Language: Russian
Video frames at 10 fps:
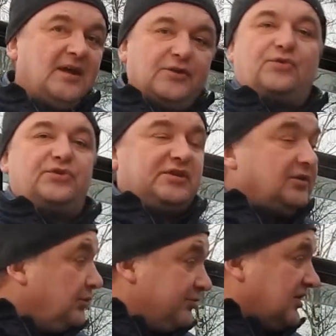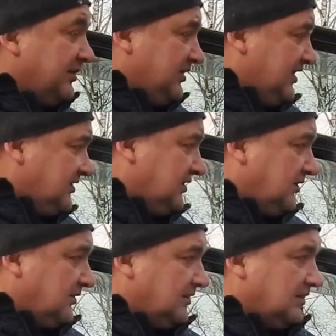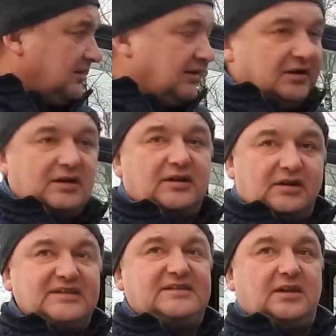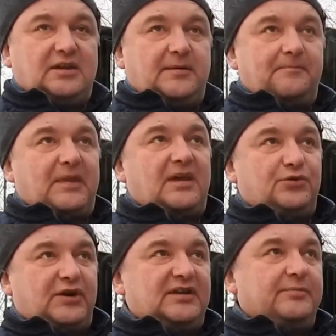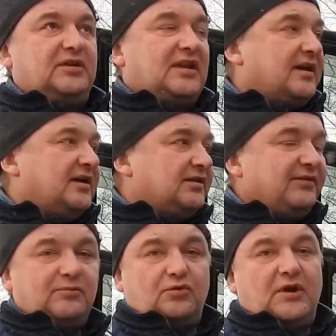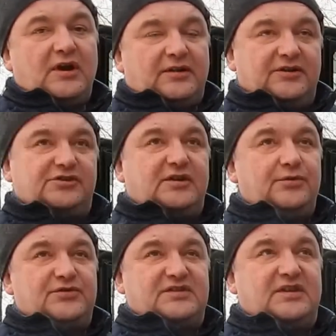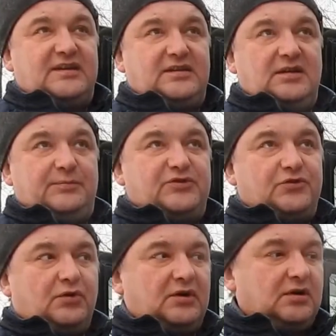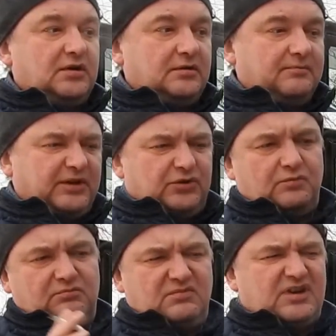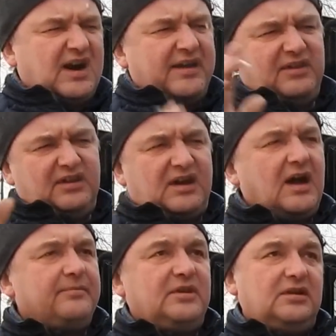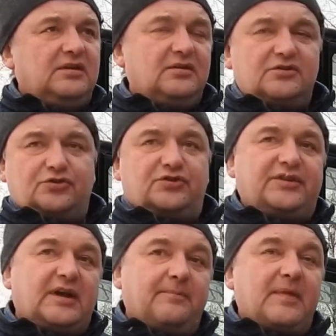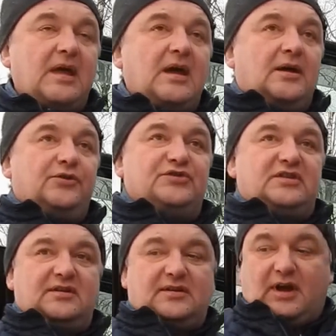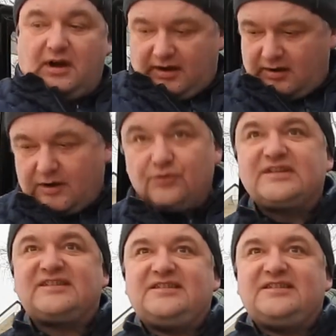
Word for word: Только вот эта кнопочка МТС э, и разделы, которые она предлагает к выбору, начинаются с грязь и песок, потом гравий, камни, что-то там. То есть, а, а, а у нас